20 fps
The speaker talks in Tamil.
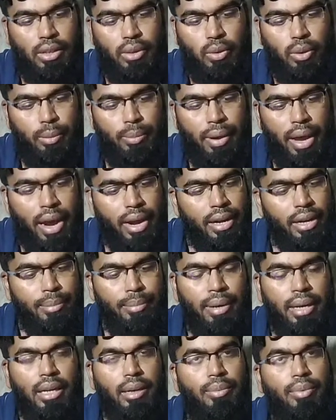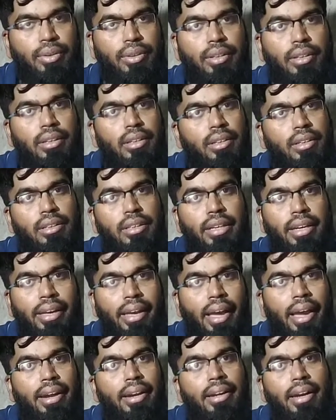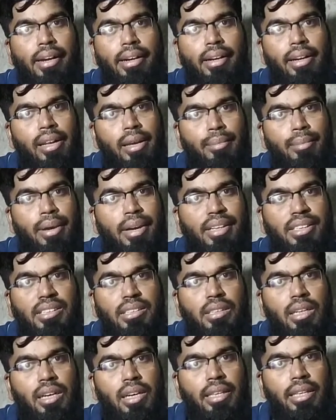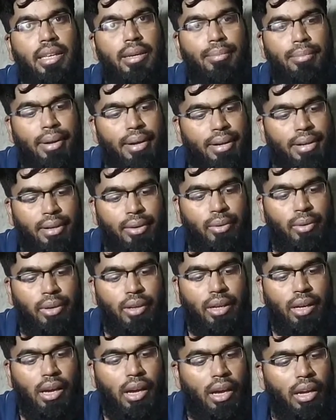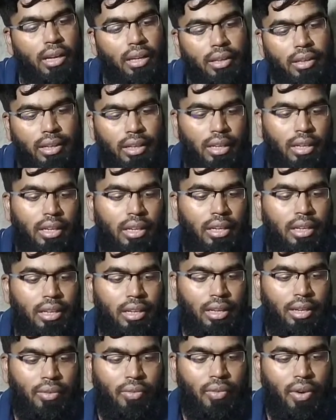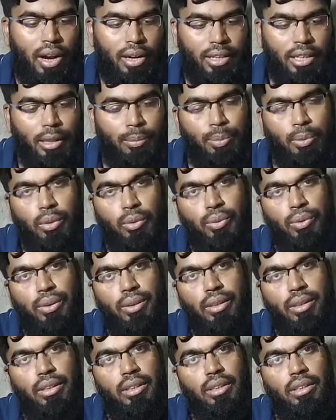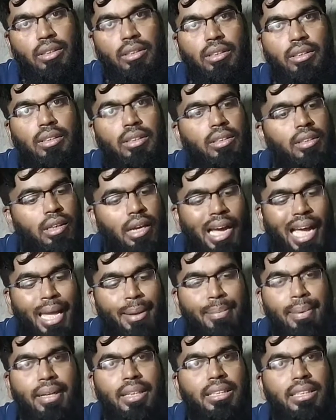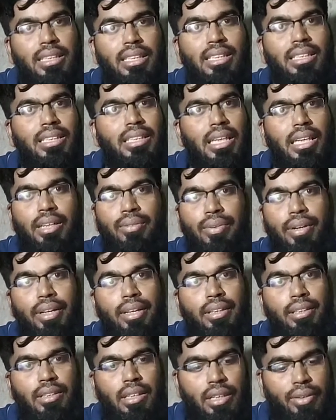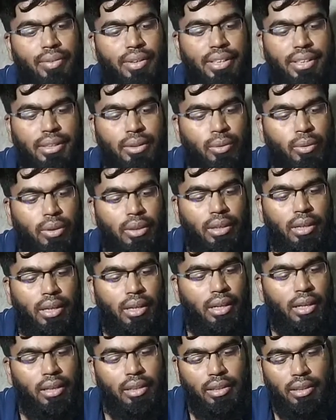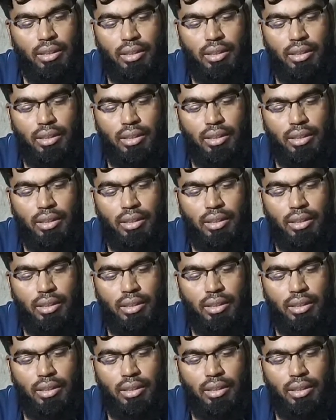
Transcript: இதோட பேட்ரி பேக்கப் வந்து எயிட் ஹண்ட்ரட் எம்ஏஹெச் லித்தியம் பேட்ரி கொடுக்குறாங்க வாட்டர் ப்ரூஃப் வந்து ஐபிஎஸ் சிக்ஸ் சர்டிஃபை சர்டிஃபிகேஷன் கொடுக்குறாங்க